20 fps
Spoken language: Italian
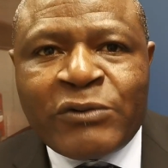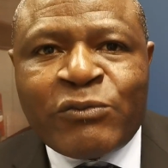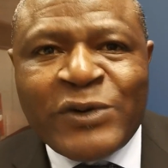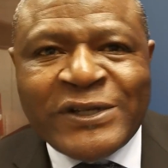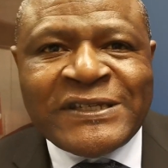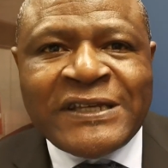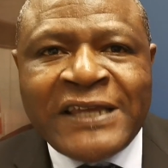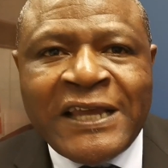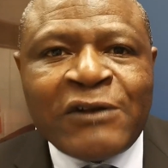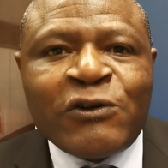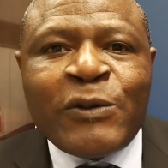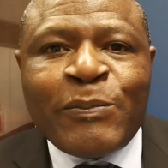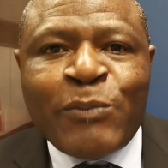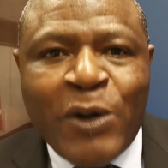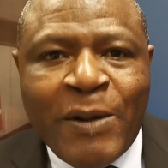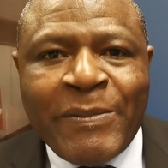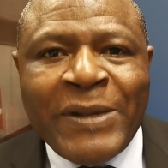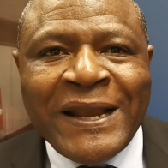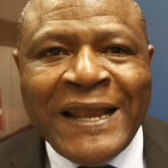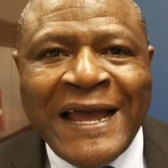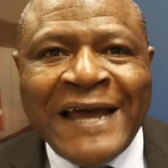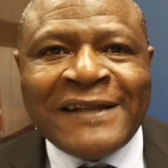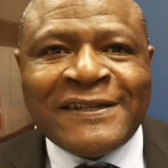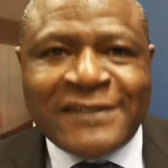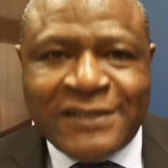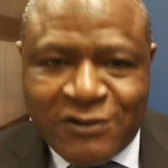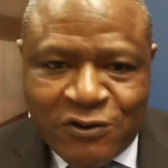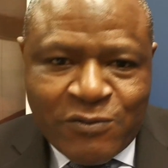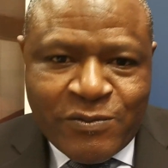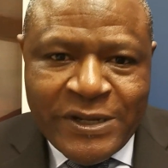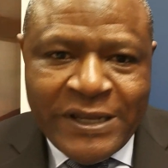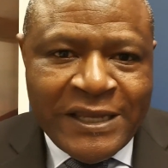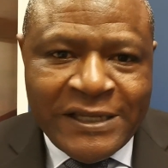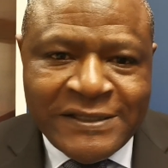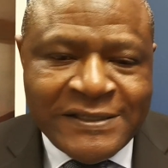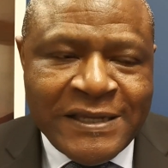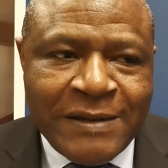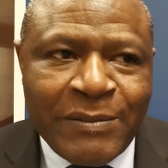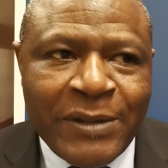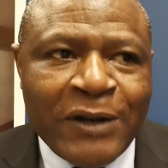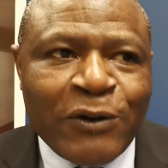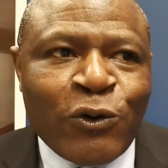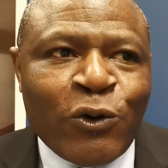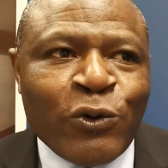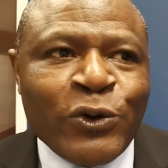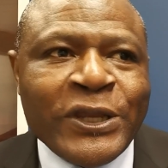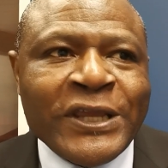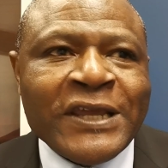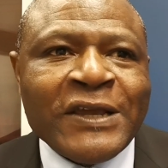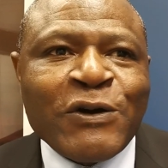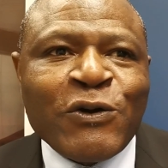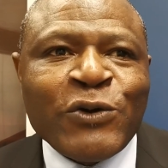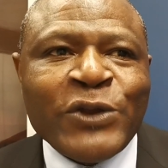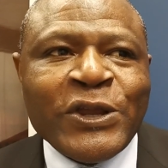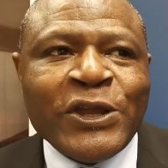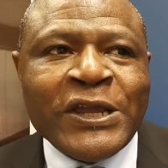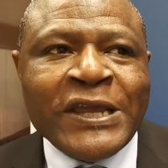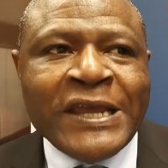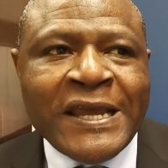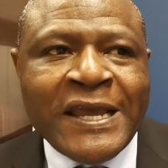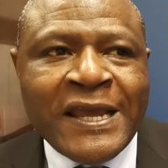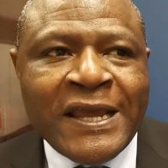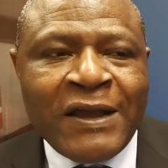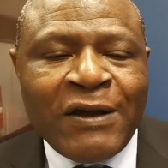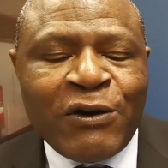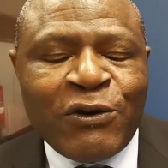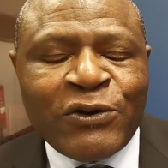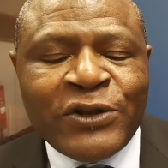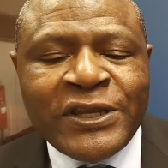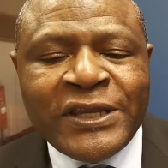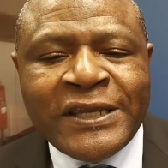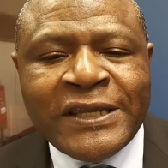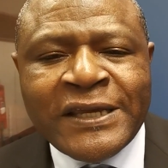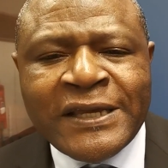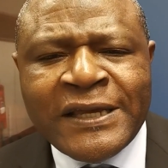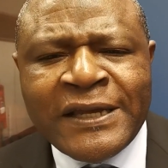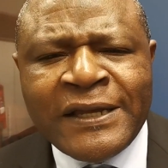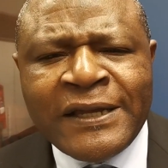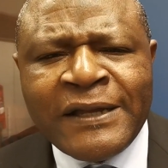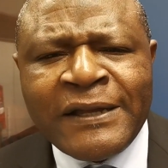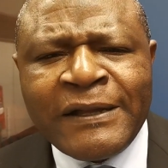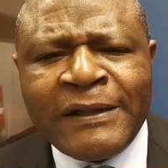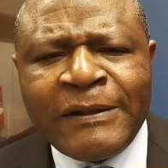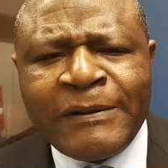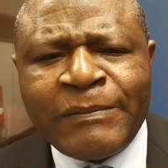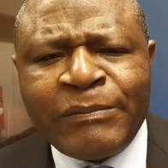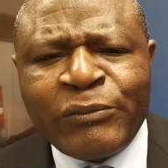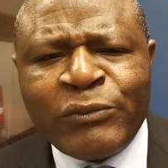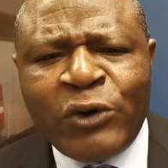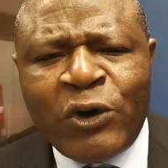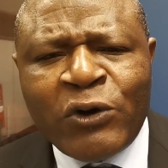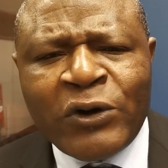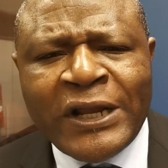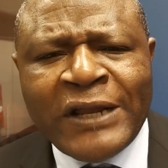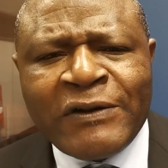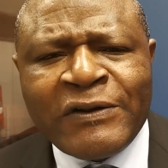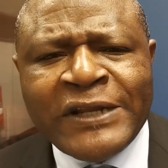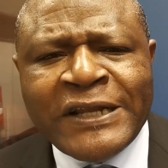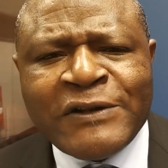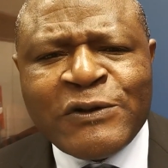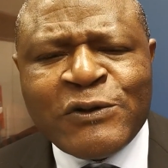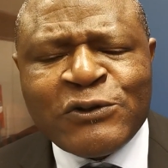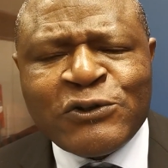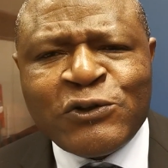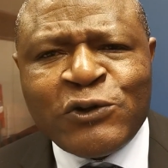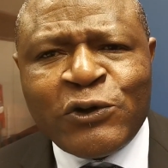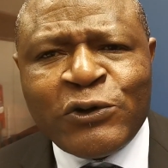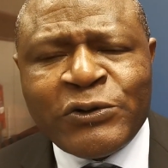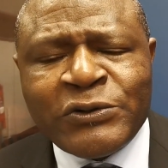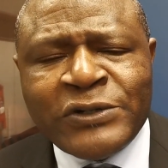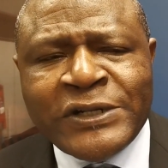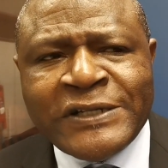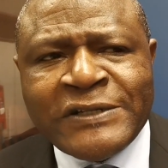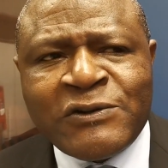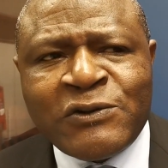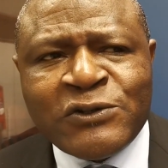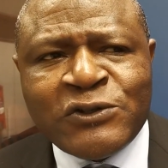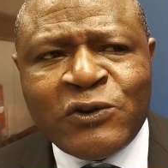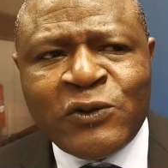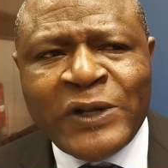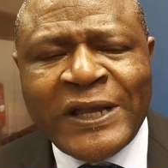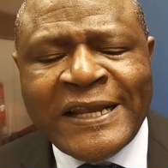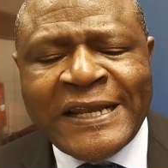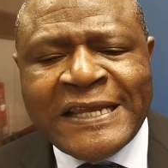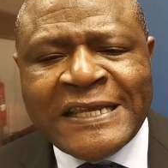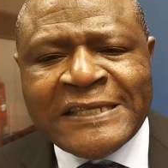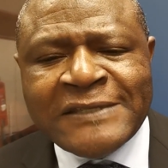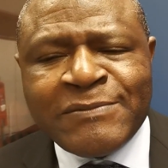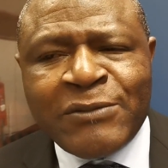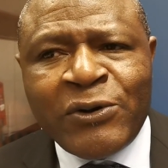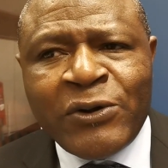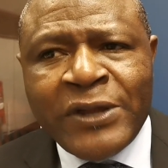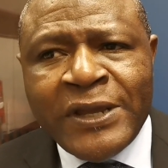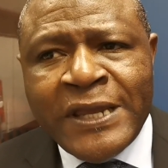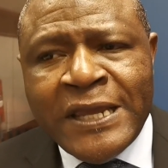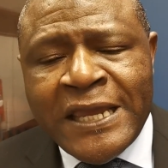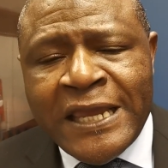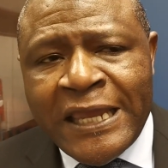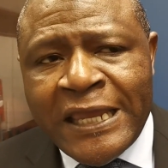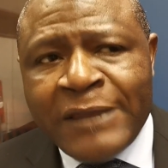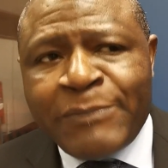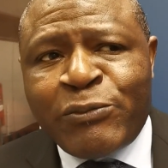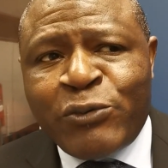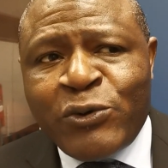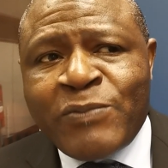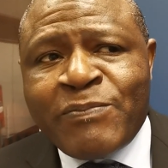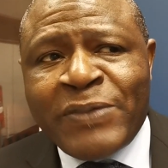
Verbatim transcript: questa ghiandola può ammalarsi come si ammala ogni, ogni ogni eh, organo del nostro, del nostro, organismo e più